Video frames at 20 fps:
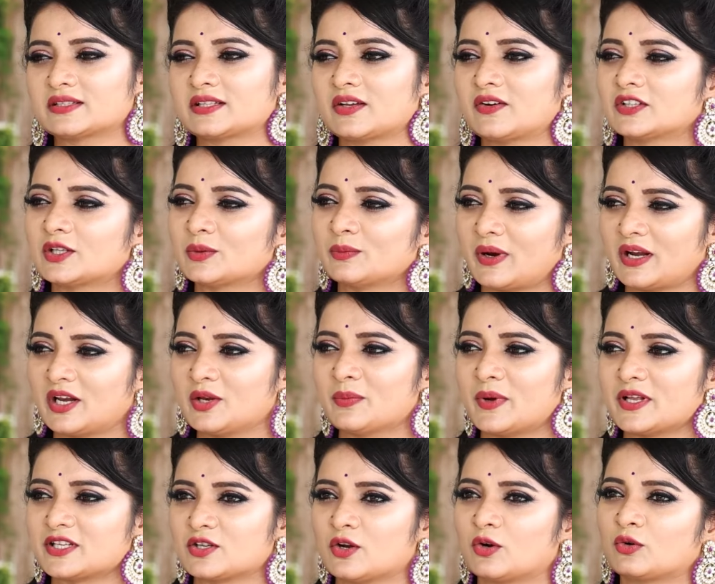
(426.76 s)
డేస్ తర్వాత మళ్ళీ
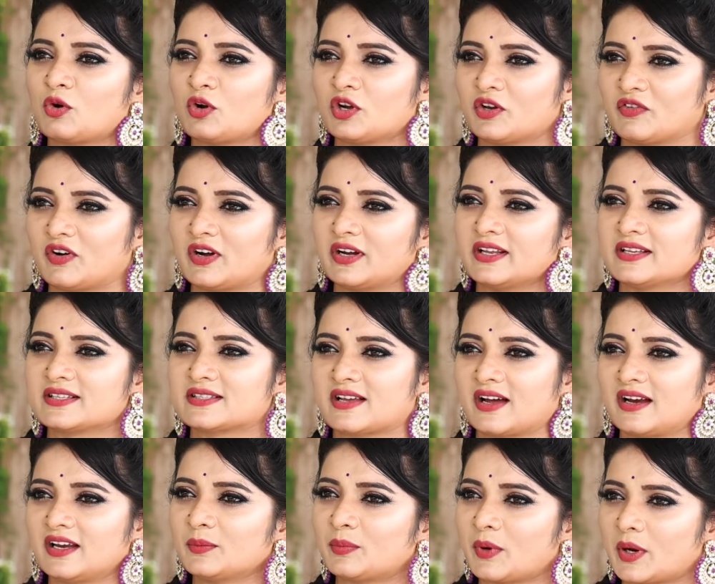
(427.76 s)
మధ్యలో ట్వంటీ వన్ డేస్
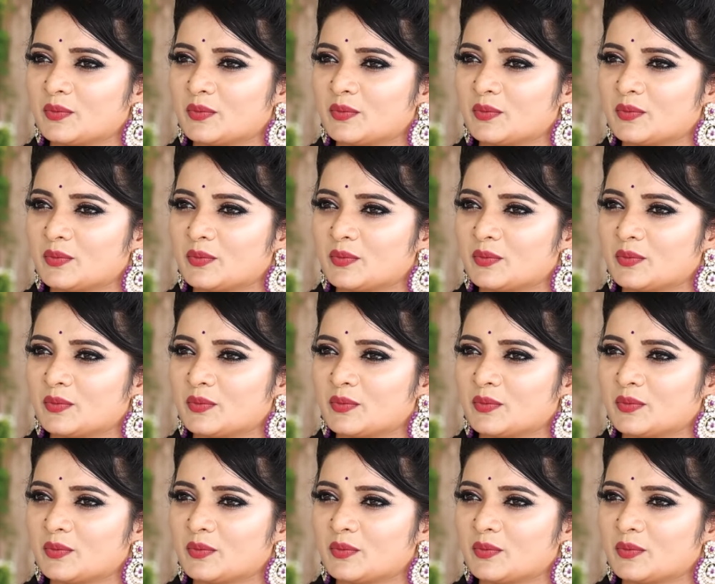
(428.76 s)
కానీ